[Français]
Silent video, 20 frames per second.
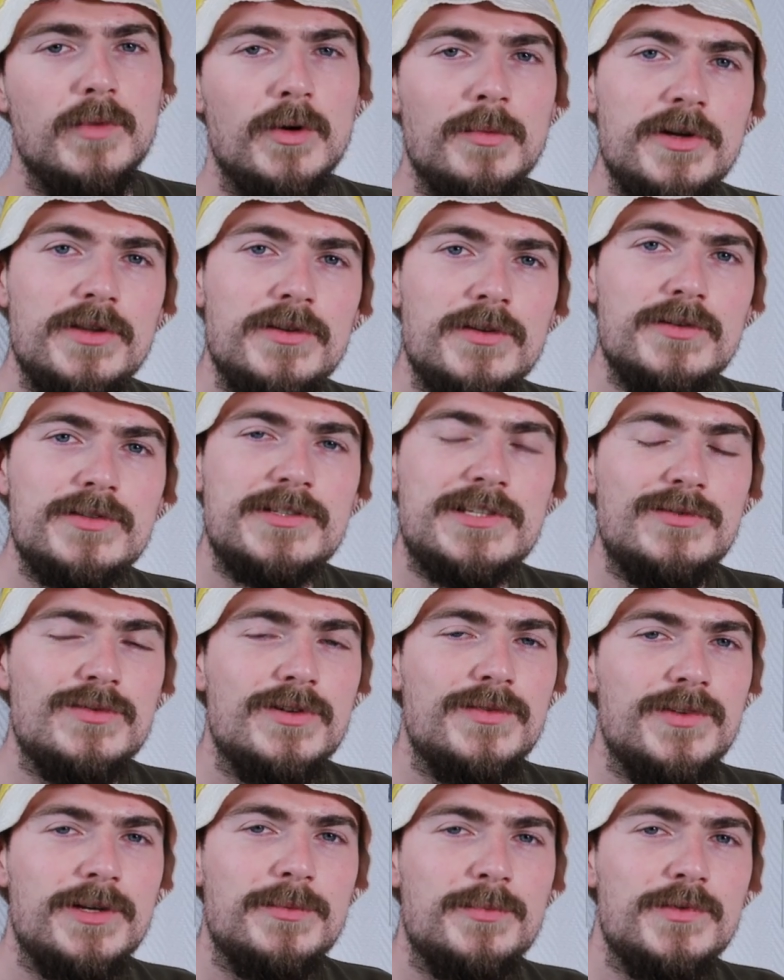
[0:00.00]
bon, maintenant, ça
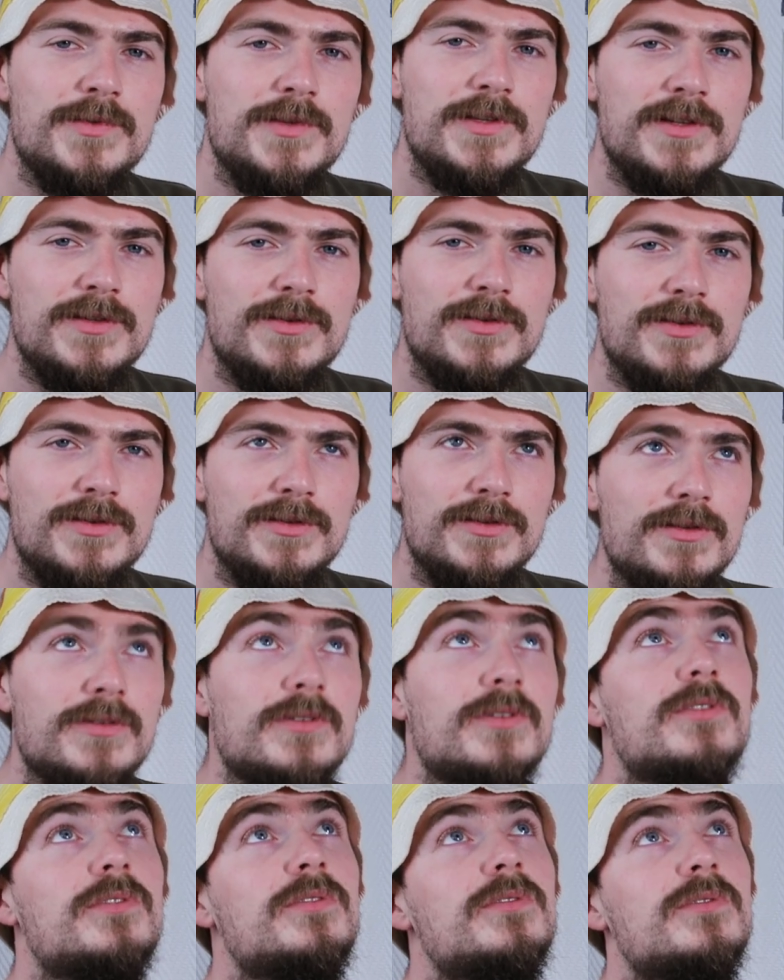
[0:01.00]
doit faire peut-être
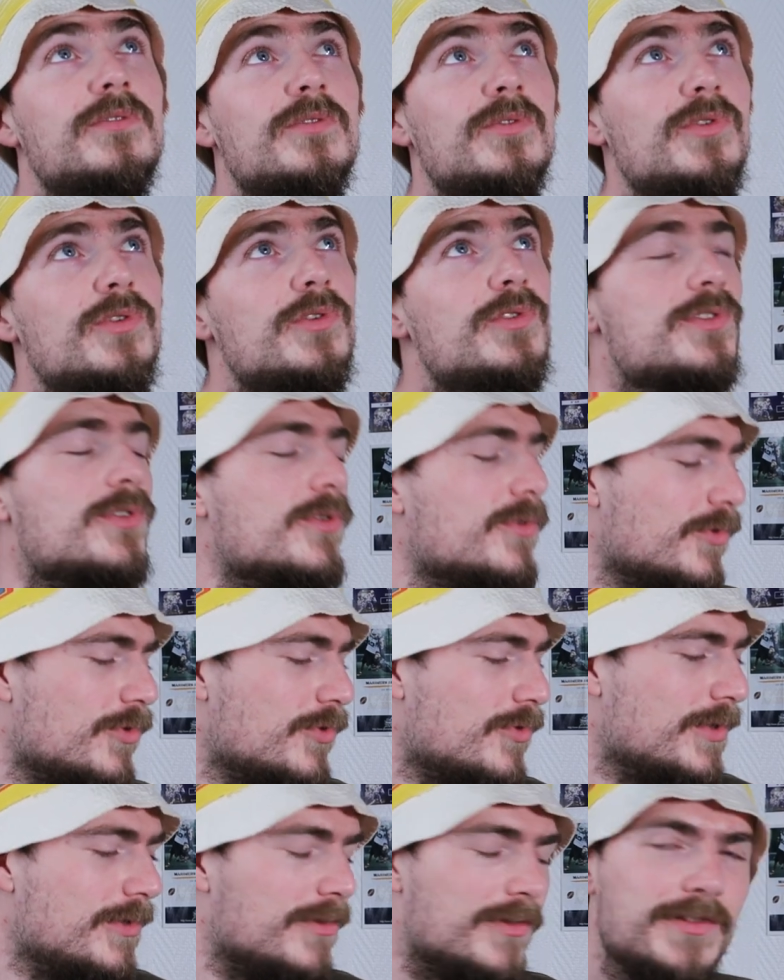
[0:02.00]
euh, deux ans que
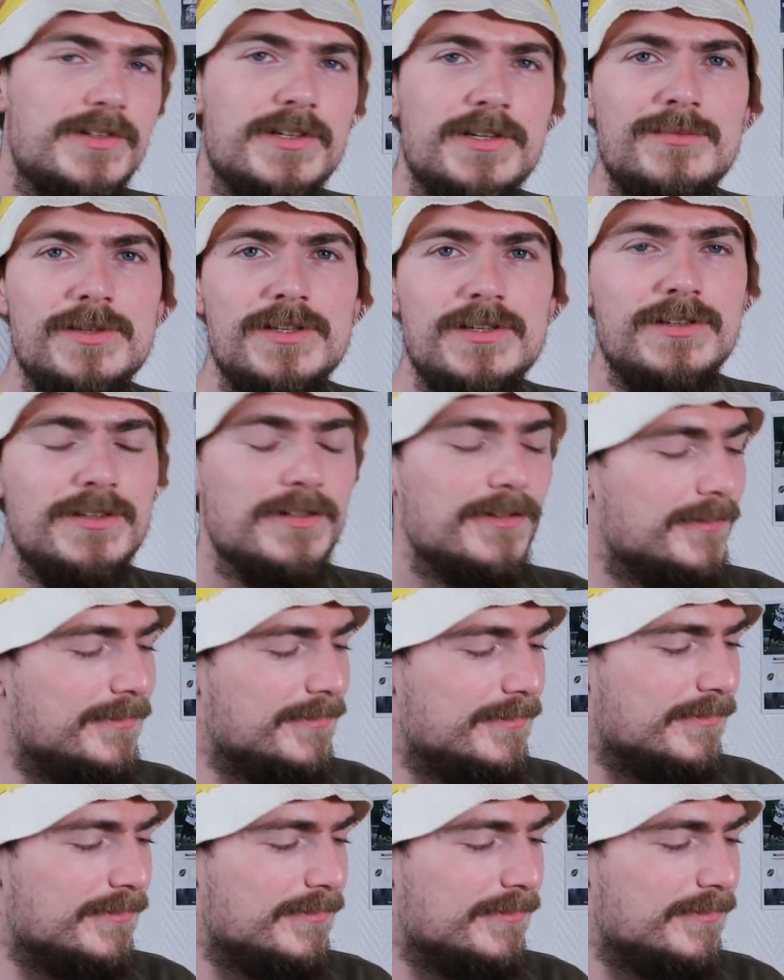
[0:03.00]
je suis dans le streaming.